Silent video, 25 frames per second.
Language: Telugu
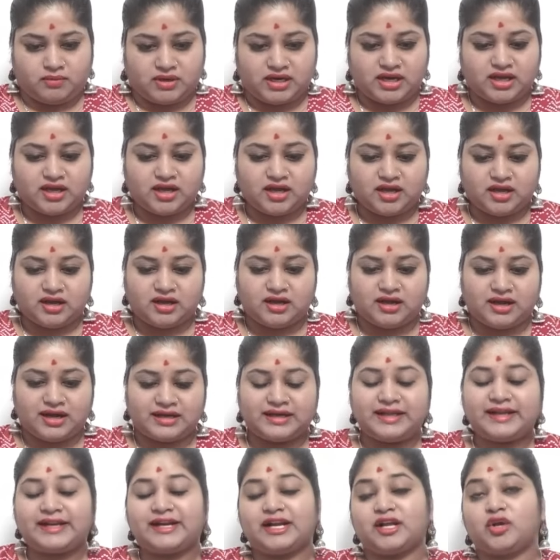మన
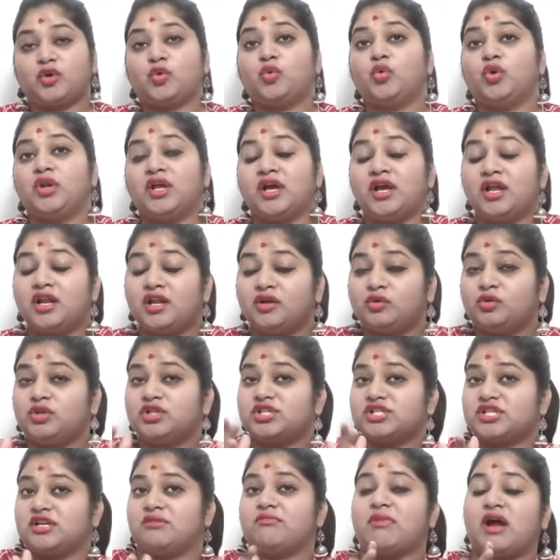అంటే ఇక్కడ కులాల
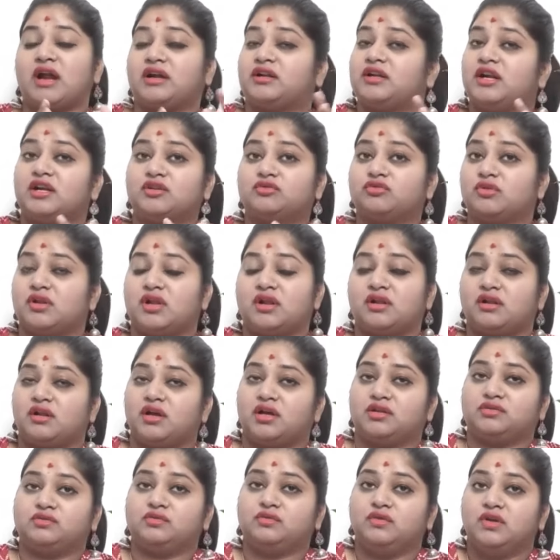గురించి నేను మాట్లాడుతున్నాను
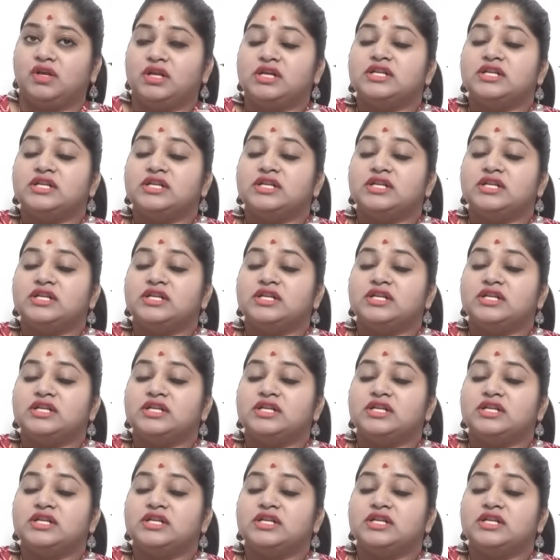కాదు